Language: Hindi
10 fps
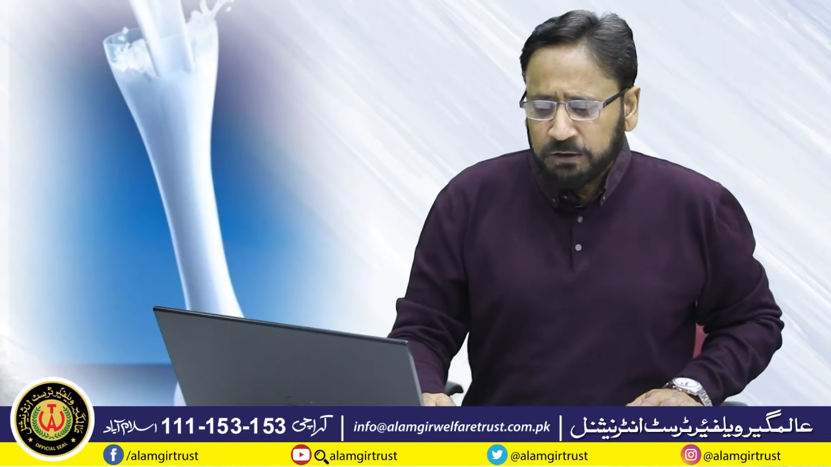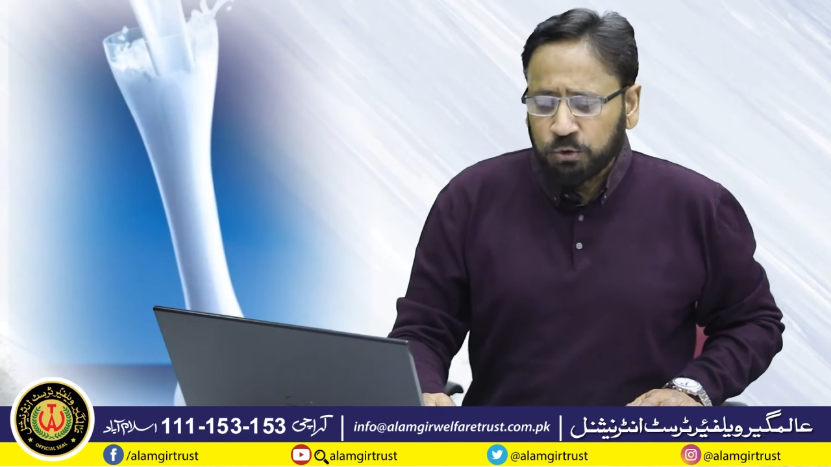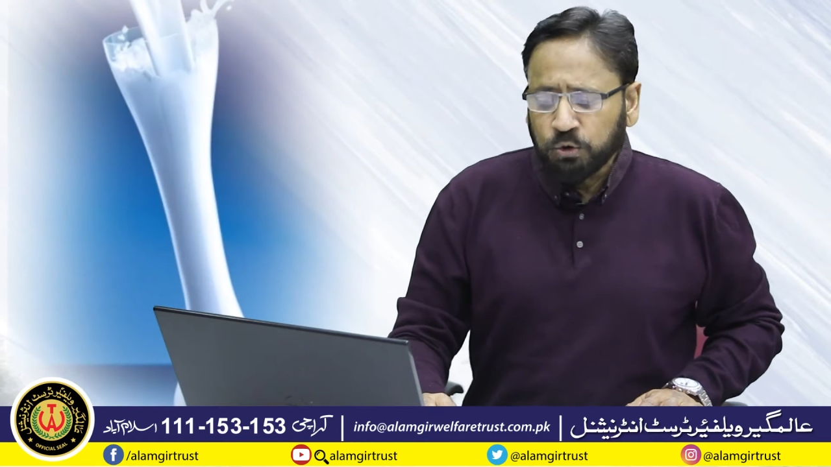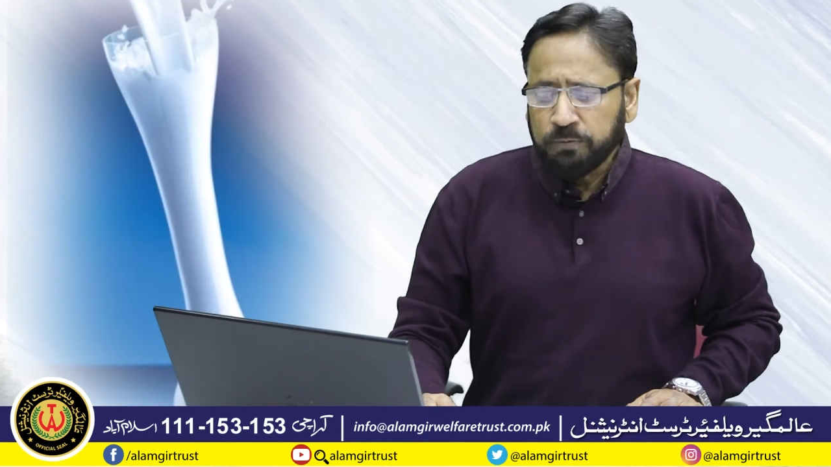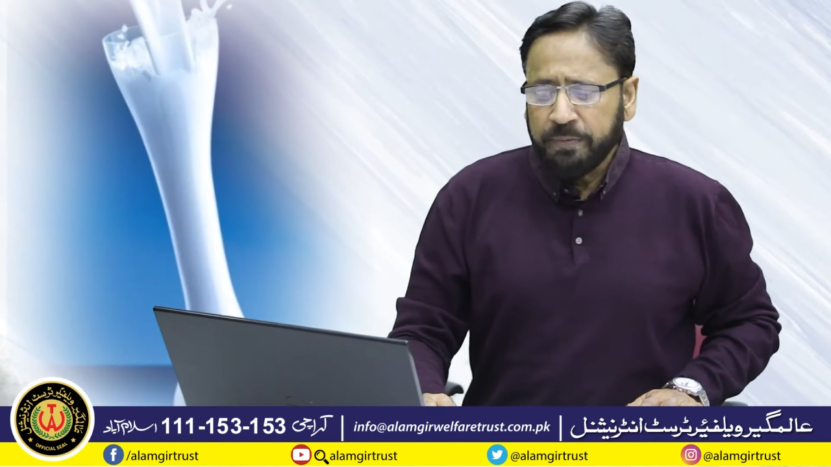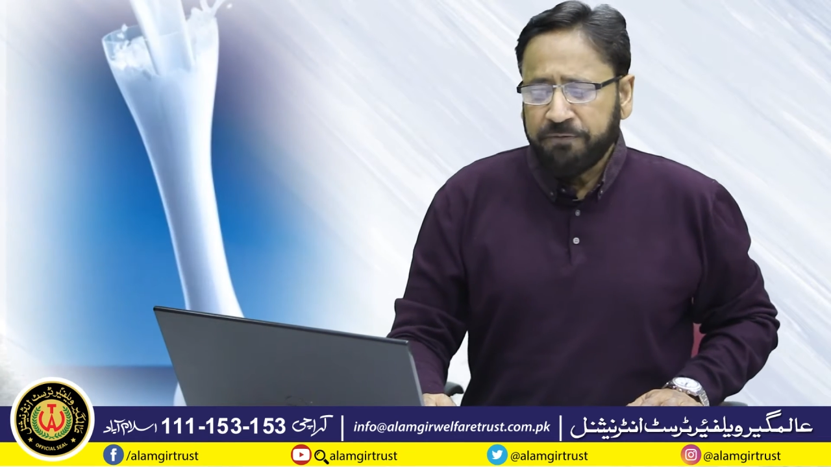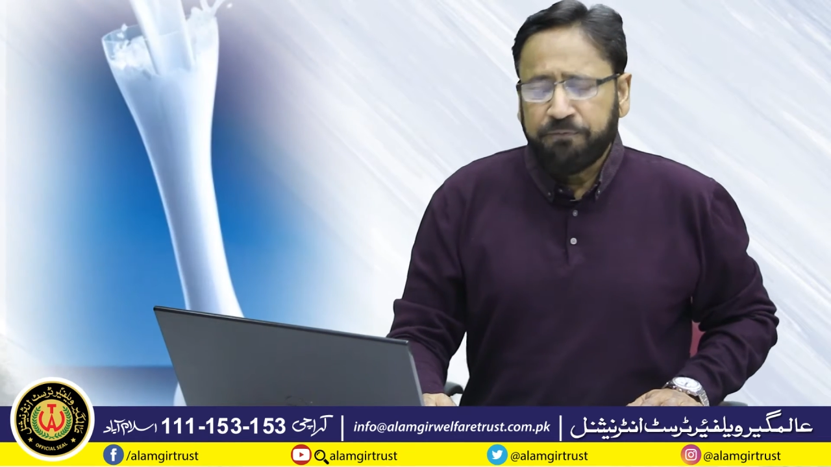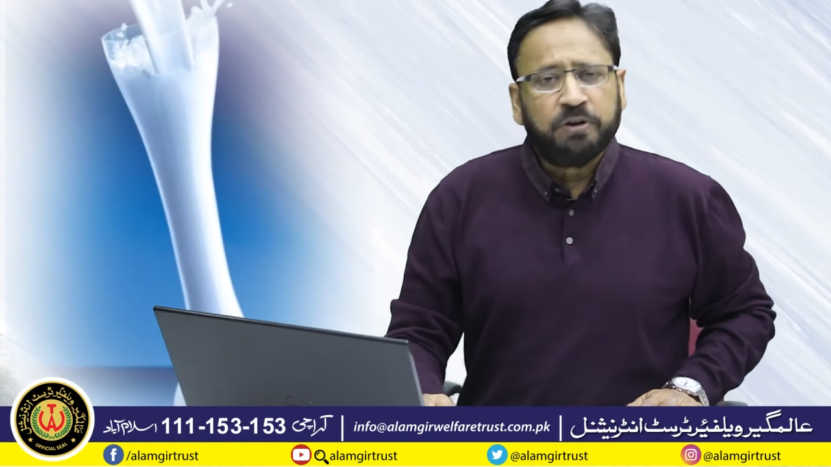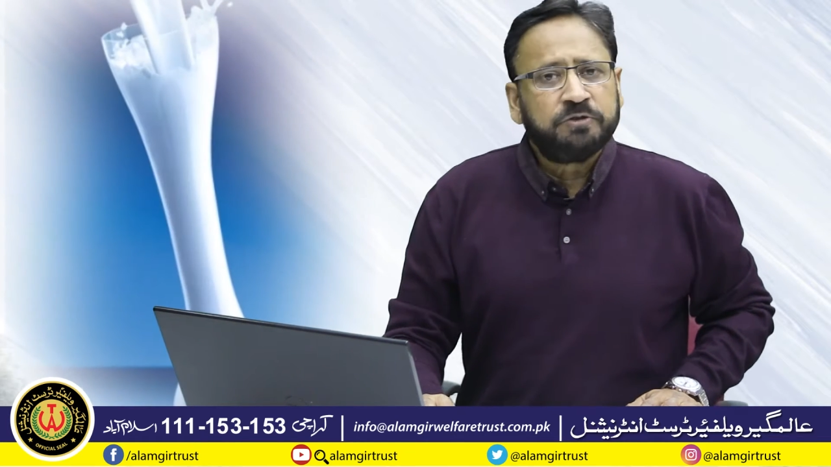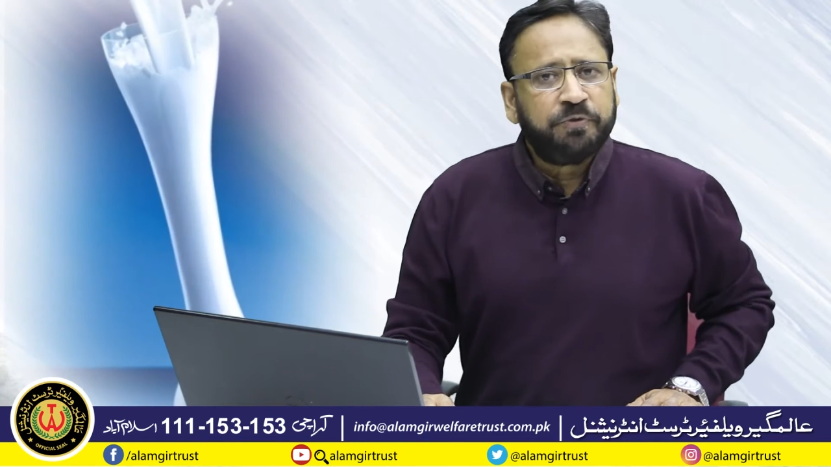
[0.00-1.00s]
दूध में
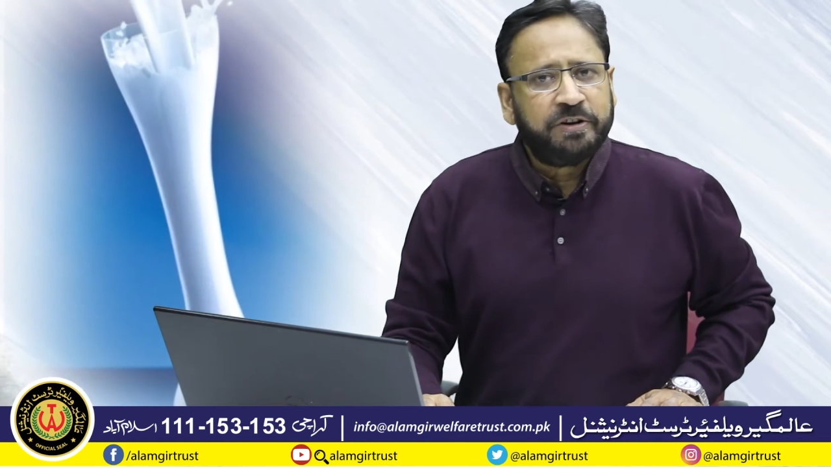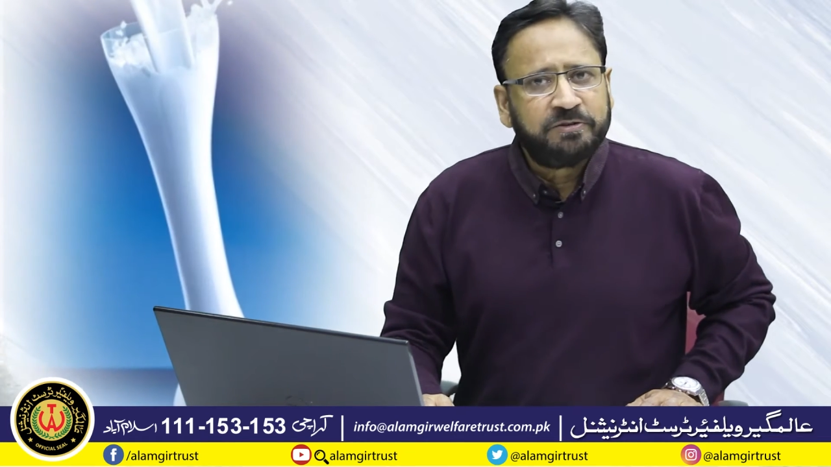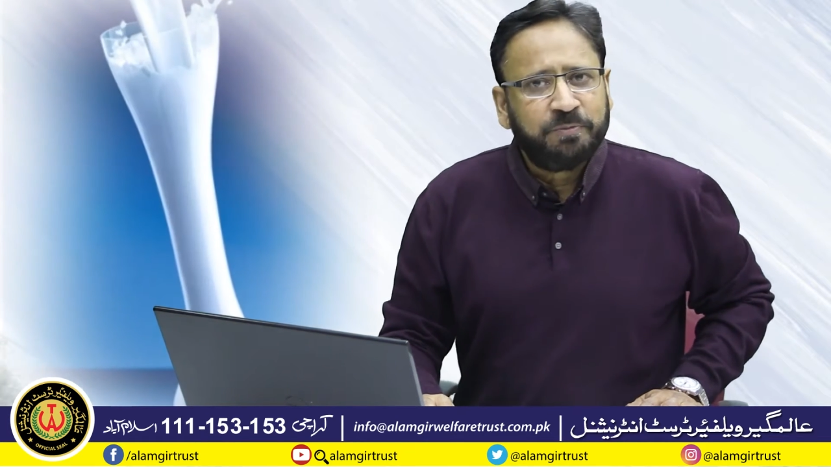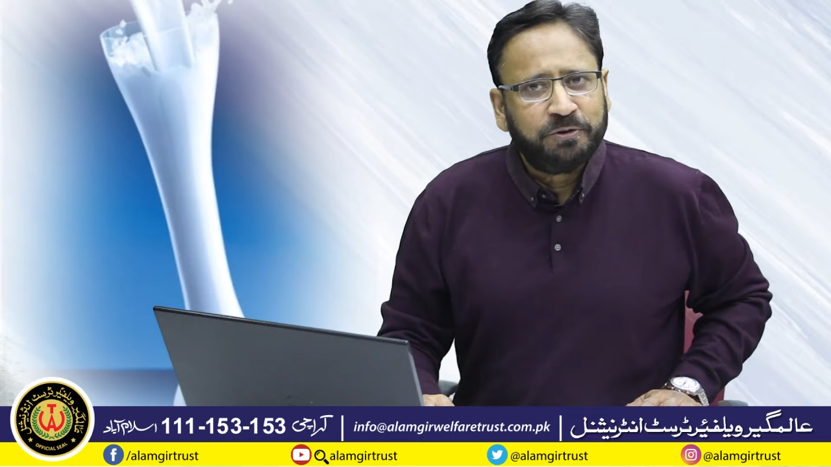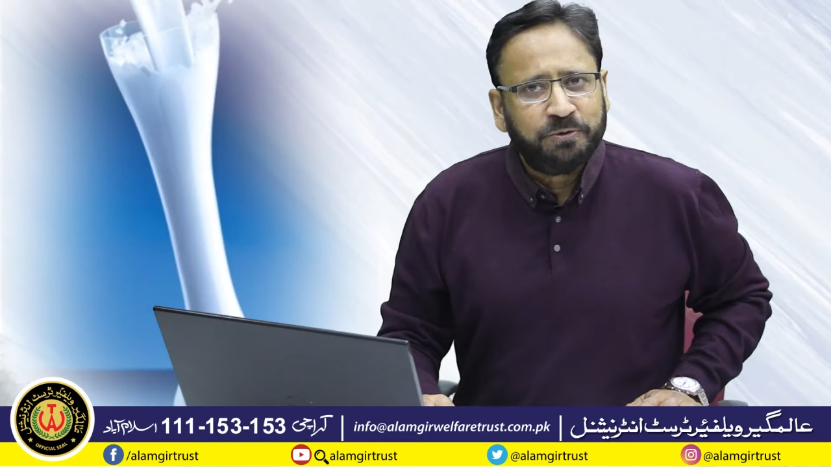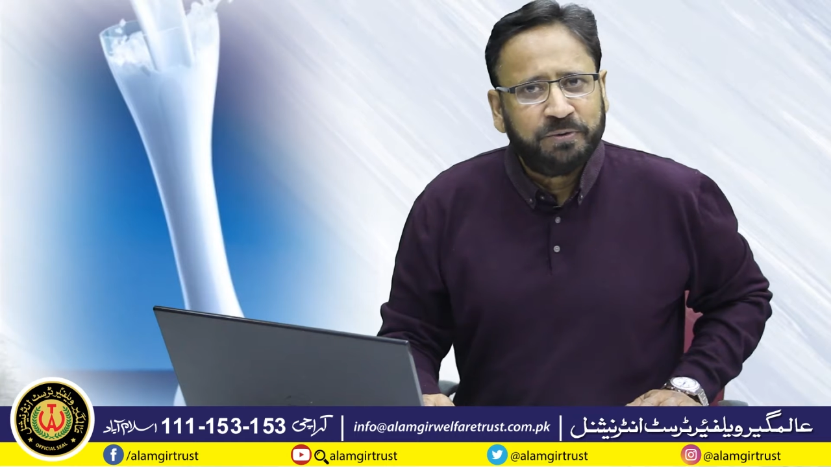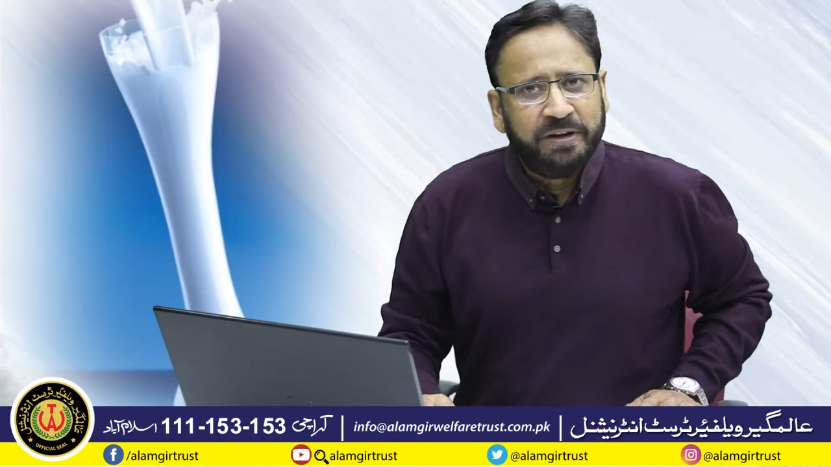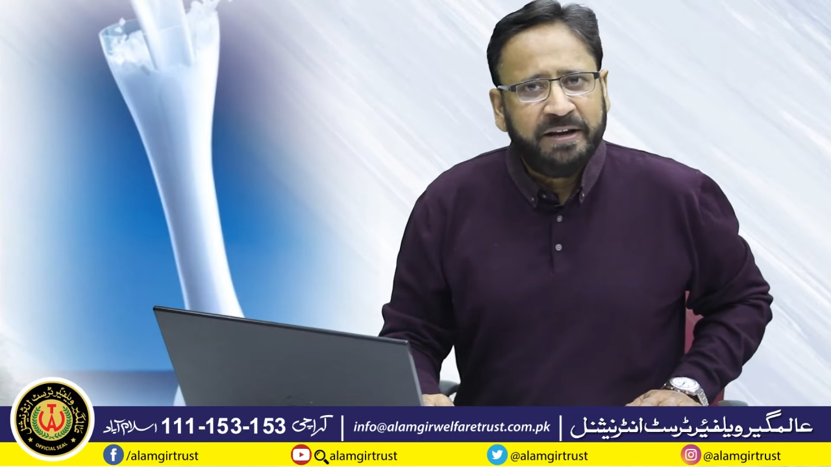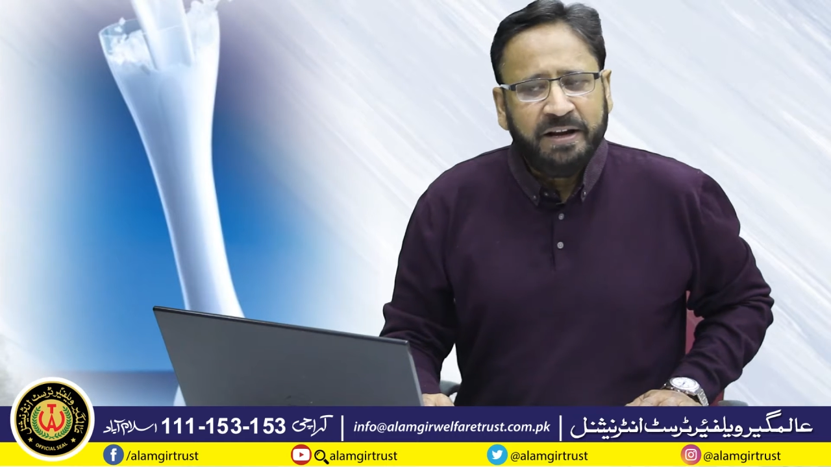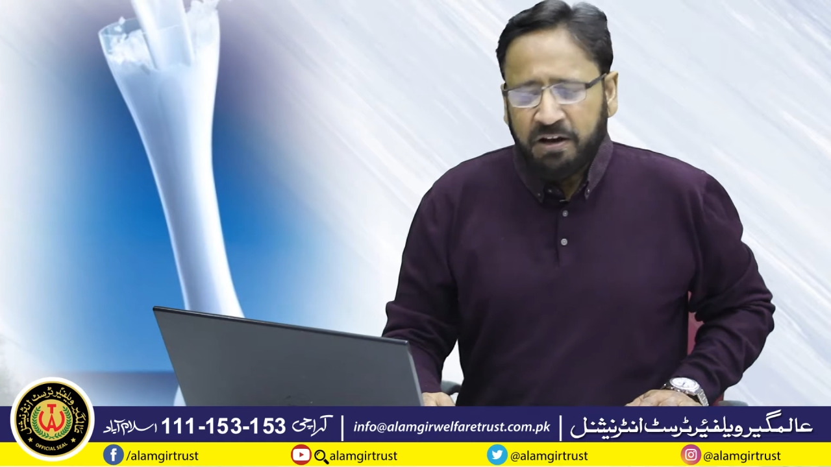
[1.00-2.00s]
फॉस्फोरस मौजूद है